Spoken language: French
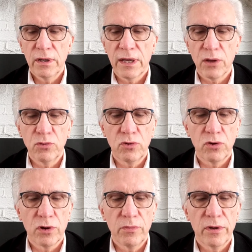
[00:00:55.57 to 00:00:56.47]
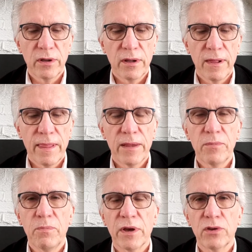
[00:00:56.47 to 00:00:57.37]
car nous sommes
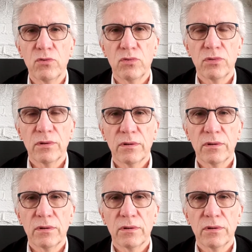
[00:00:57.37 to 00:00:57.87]
perdus.